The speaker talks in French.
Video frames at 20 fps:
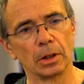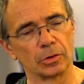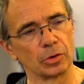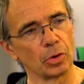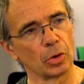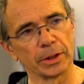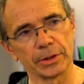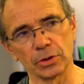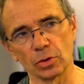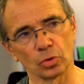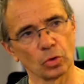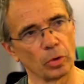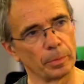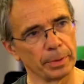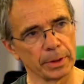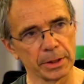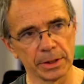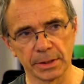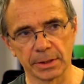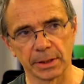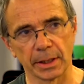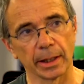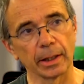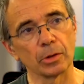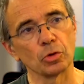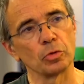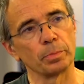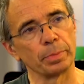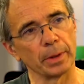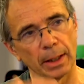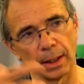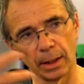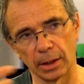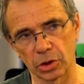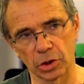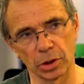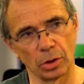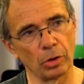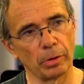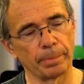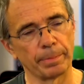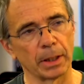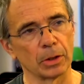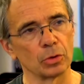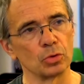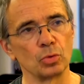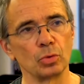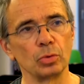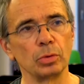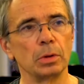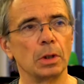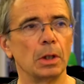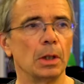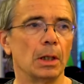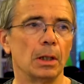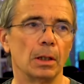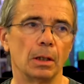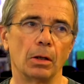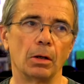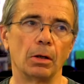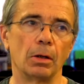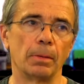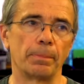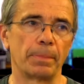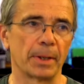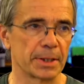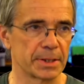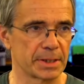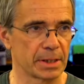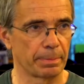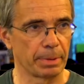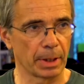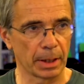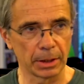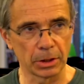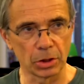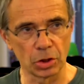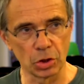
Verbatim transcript: dans les entreprises, c'est récupérer la chaleur perdue euh, par les appareils